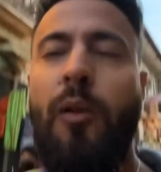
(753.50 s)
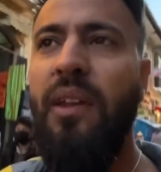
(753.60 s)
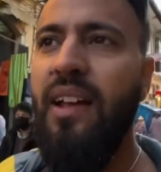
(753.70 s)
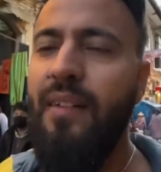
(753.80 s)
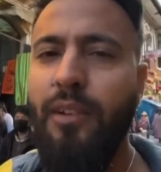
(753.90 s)

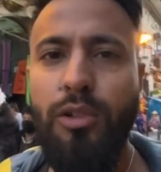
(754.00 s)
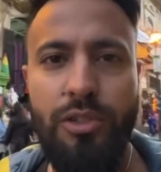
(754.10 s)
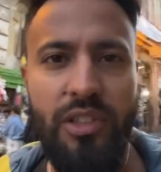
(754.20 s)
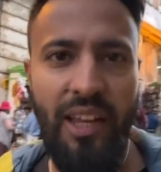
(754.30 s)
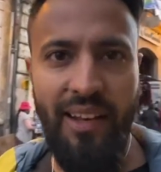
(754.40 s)
हमने काफ़ी कुछ
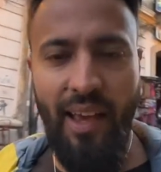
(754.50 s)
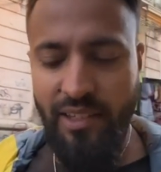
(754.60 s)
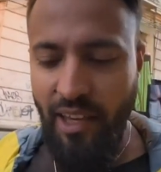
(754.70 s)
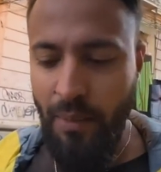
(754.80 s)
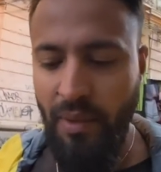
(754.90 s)
तो देख लिया है
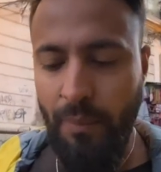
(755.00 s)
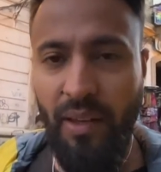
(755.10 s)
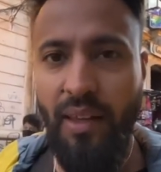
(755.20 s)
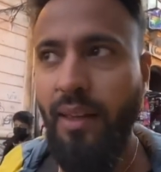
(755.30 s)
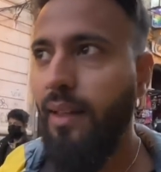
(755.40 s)
शहर में
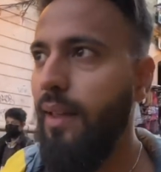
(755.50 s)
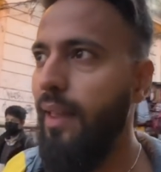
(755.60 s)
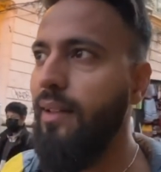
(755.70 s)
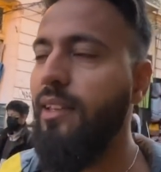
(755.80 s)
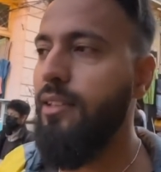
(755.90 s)
अभी
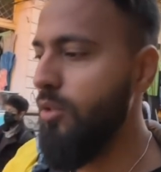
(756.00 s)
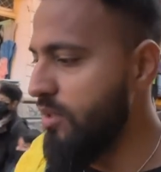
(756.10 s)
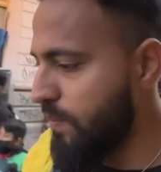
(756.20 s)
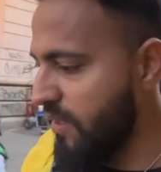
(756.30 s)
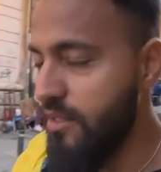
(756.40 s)
एक चीज़ जो
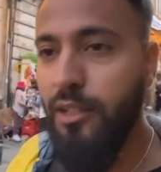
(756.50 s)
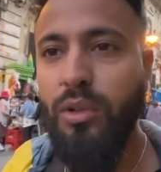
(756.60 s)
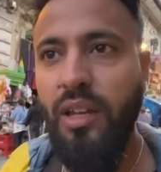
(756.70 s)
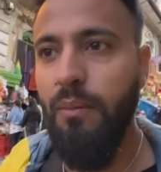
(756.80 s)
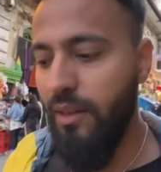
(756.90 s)
इसमें
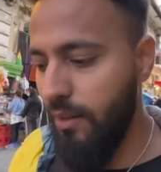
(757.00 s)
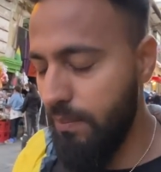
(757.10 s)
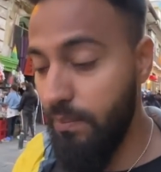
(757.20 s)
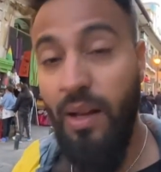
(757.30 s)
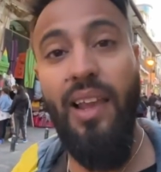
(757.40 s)
ज़रूरी
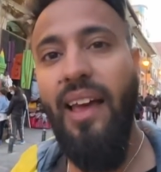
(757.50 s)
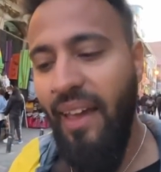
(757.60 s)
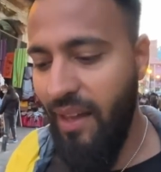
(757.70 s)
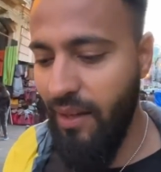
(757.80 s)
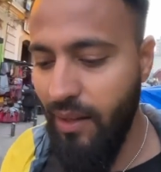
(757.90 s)
मतलब अलग
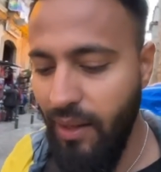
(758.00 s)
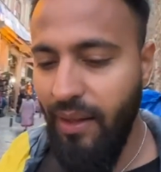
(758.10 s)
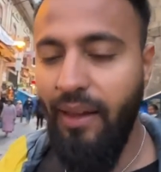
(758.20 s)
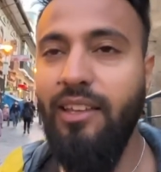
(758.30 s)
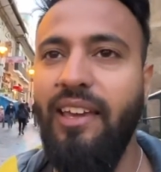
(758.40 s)
है
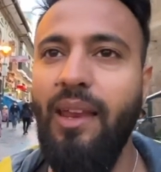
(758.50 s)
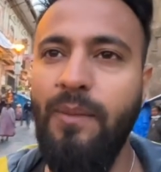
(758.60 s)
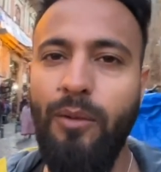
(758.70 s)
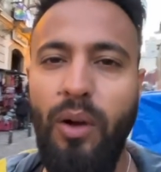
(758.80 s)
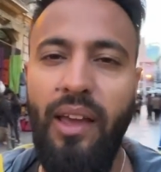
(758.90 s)
इस शहर
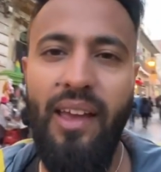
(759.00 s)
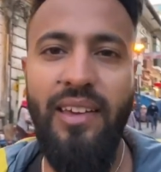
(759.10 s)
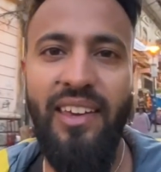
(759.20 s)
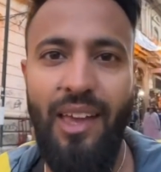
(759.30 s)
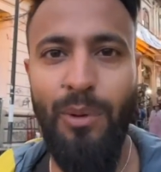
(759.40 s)
में वो है यहाँ
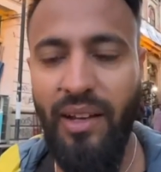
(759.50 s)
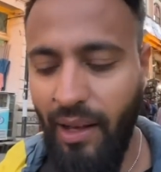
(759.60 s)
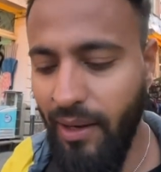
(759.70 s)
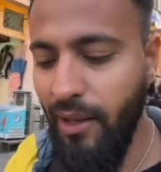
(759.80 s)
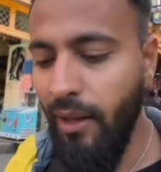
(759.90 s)
की केबल
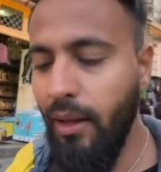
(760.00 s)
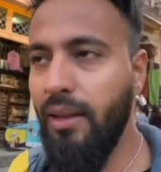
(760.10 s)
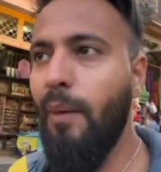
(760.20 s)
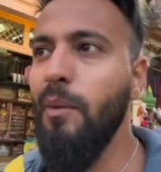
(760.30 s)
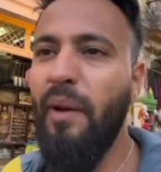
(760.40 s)
कार तो
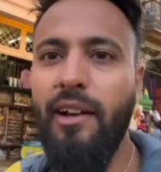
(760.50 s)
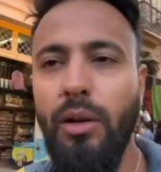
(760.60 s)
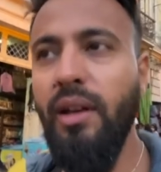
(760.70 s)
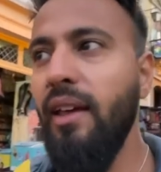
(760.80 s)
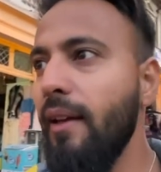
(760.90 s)
यहाँ पे
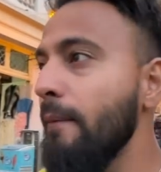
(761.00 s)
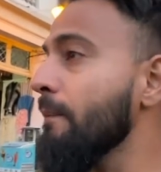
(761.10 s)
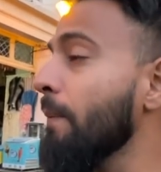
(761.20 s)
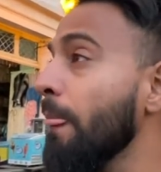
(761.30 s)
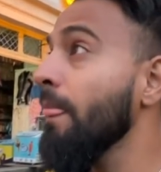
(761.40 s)
मेट्रो नहीं
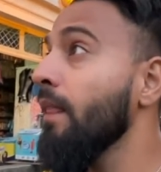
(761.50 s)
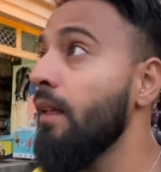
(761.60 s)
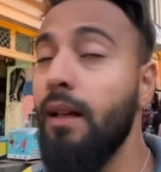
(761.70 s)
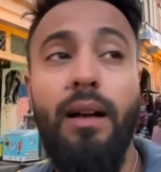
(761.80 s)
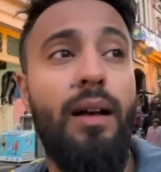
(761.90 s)

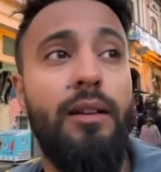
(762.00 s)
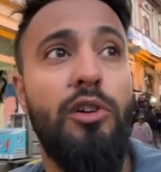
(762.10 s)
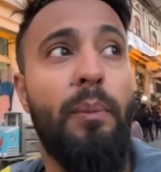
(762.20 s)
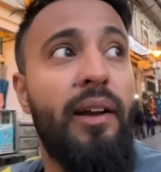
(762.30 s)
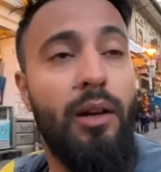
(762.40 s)
है
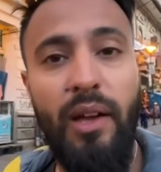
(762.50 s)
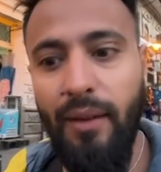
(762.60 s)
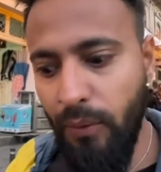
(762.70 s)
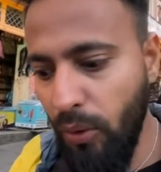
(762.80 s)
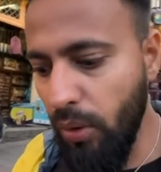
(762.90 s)
जो मेट्रो है
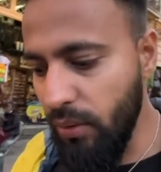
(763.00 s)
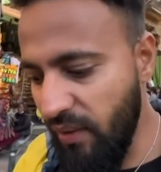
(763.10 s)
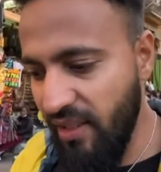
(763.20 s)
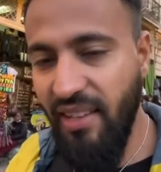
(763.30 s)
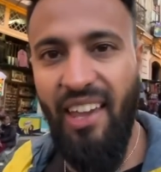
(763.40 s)
वो
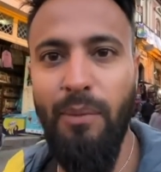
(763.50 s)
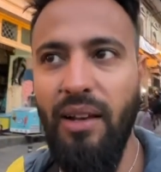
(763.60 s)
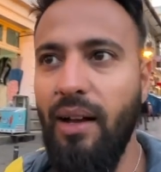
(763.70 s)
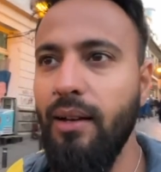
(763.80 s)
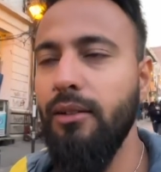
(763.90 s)
दैट्स अ केबल
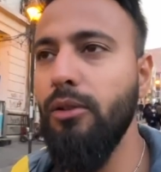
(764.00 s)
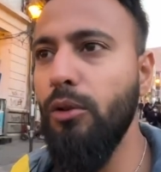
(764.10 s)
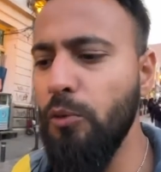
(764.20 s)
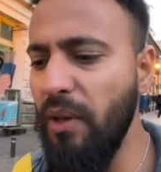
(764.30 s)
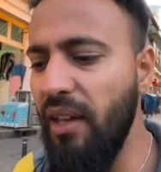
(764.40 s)
कार तो
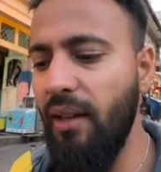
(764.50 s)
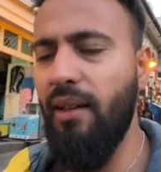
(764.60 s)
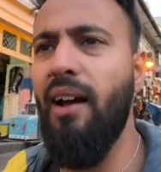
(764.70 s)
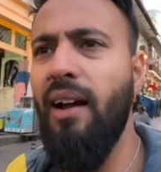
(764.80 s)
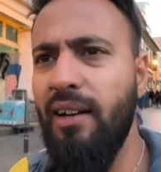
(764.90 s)
उसमें ही
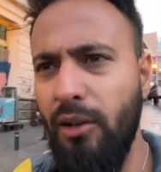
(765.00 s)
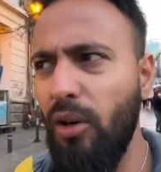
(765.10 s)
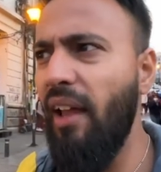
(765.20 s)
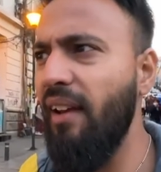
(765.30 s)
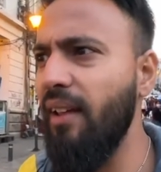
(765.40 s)
आठ नौ
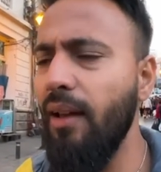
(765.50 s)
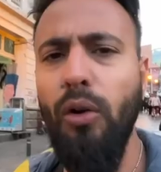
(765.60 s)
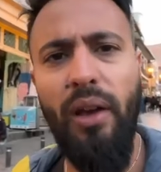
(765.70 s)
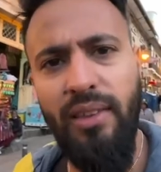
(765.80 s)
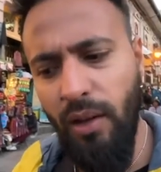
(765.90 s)
लाइनें हैं
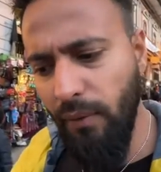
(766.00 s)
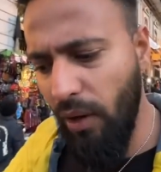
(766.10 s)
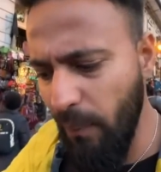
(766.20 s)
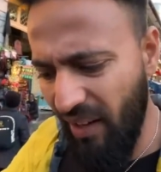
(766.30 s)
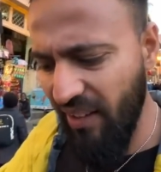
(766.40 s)
वो किसी और
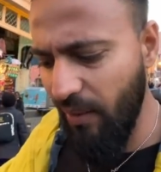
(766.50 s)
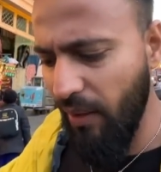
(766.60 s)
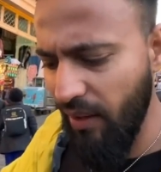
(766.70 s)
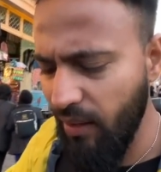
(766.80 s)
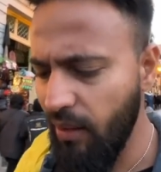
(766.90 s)
ब्लॉग में डाला था मैंने